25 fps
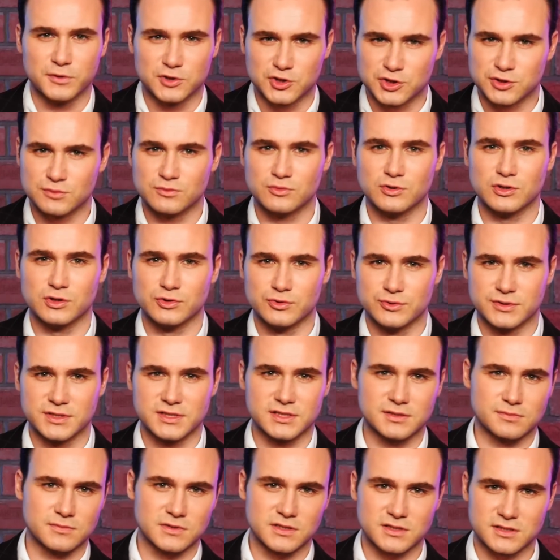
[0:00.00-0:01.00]
почему люди
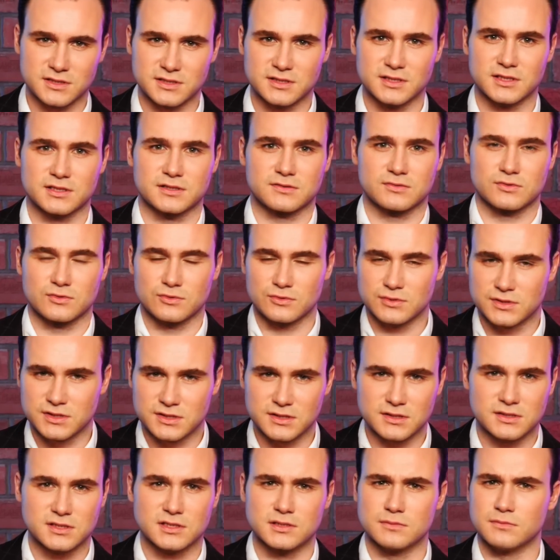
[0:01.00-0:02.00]
из Министерства
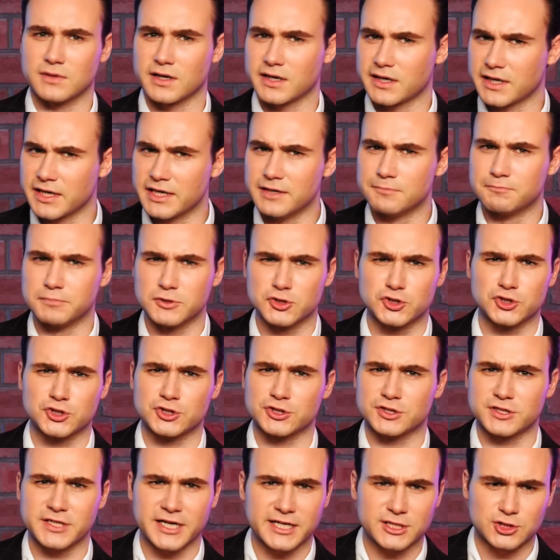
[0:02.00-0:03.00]
юстиции могли
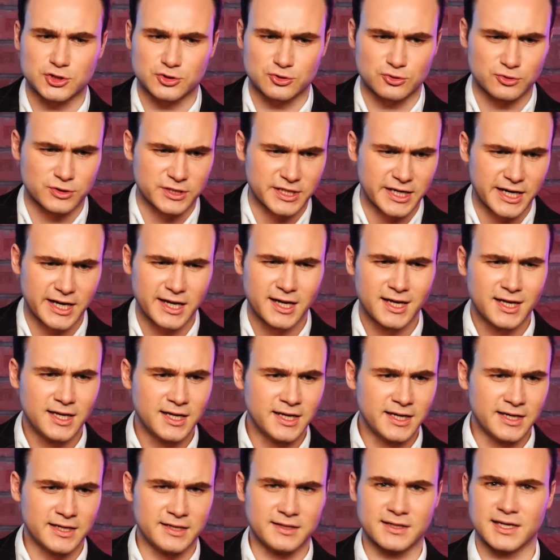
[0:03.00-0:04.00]
посчитать, что я
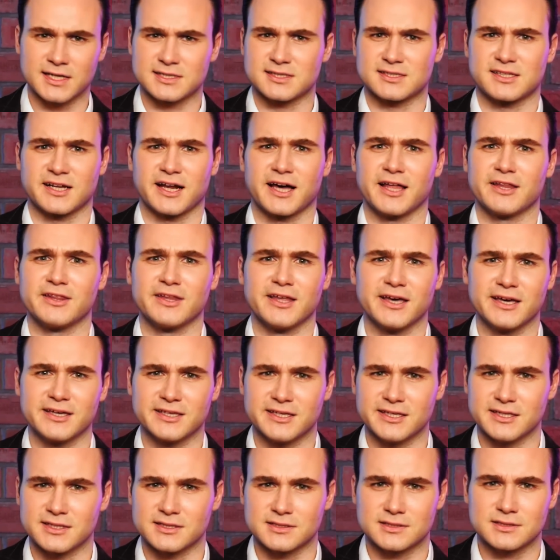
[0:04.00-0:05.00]
иностранный
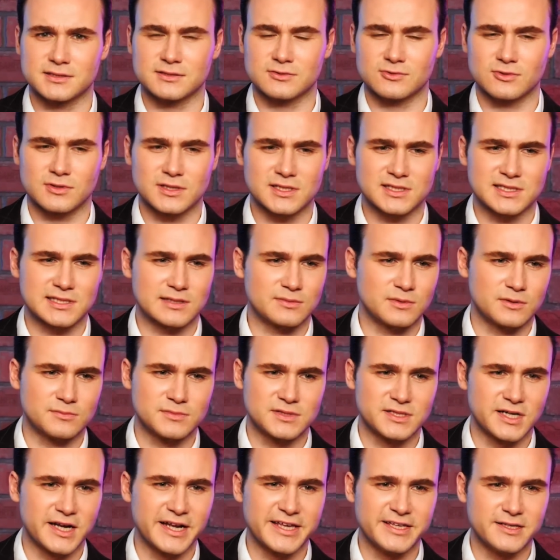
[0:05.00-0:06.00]
агент. Но на самом
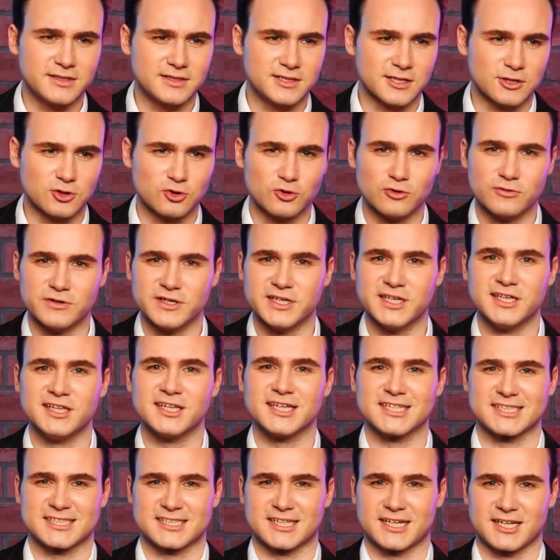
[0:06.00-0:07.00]
деле никакого
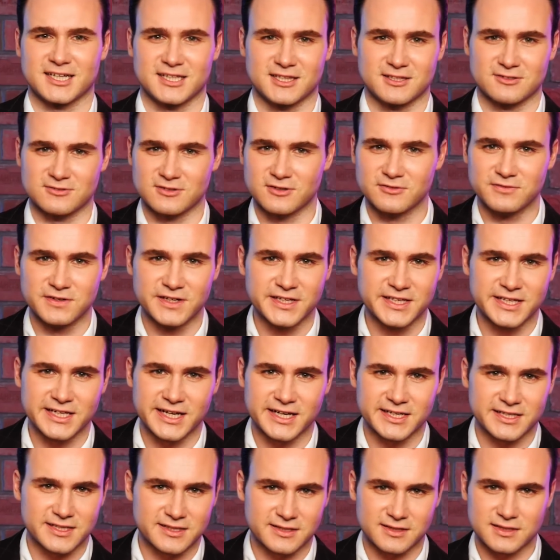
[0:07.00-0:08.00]
иностранного
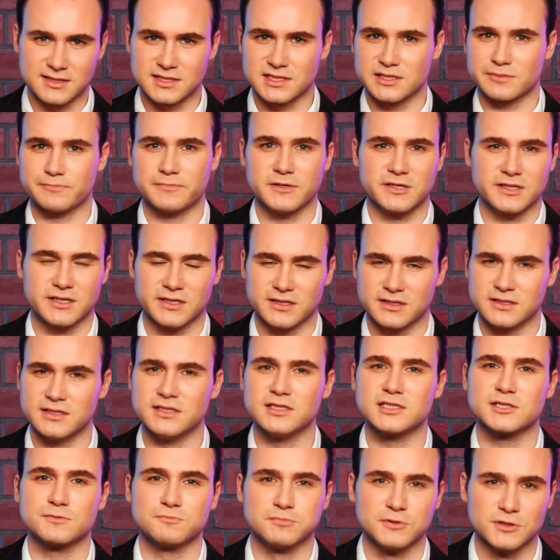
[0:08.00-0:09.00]
влияния на себе я
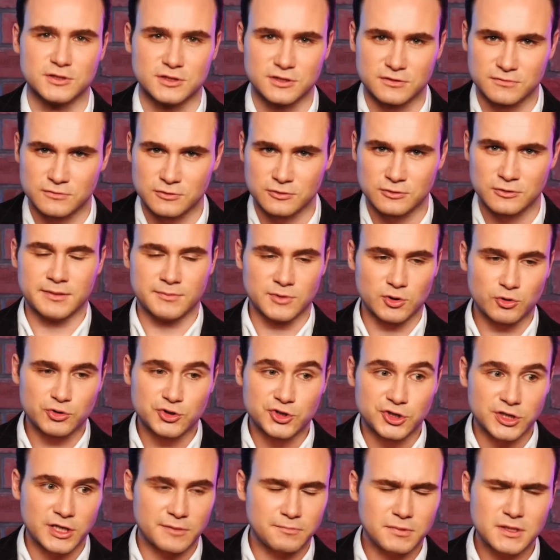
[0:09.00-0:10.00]
не испытываю. Мне
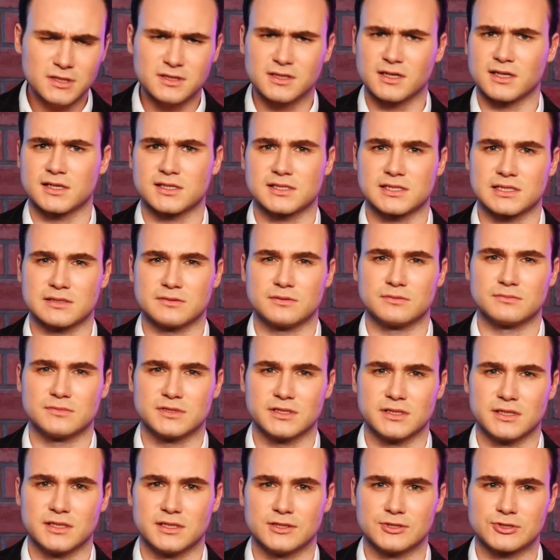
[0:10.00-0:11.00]
очень обидно на самом
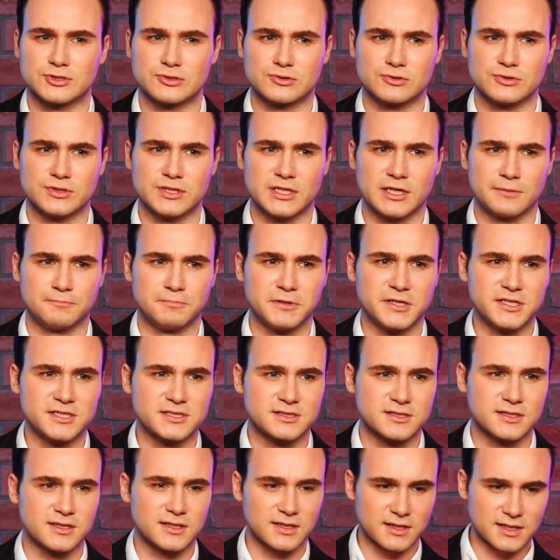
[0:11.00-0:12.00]
деле, что я
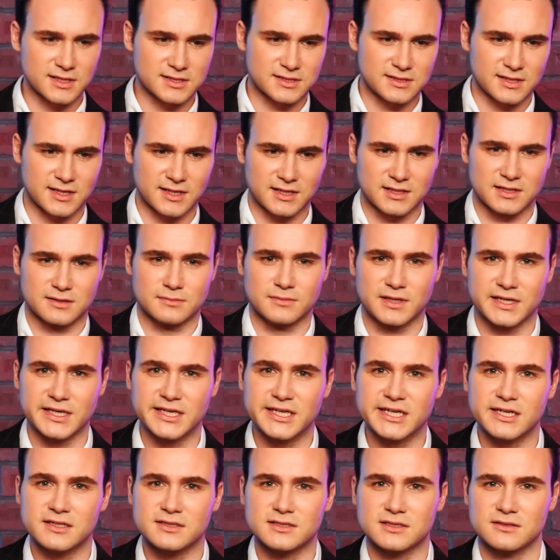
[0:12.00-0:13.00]
признан иностранным
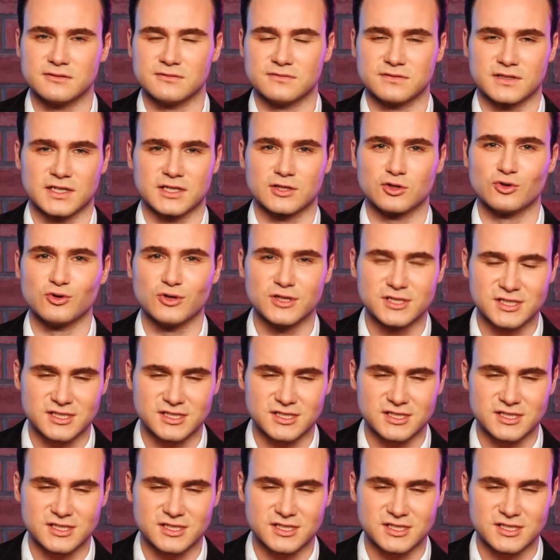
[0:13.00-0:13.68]
агентом в родной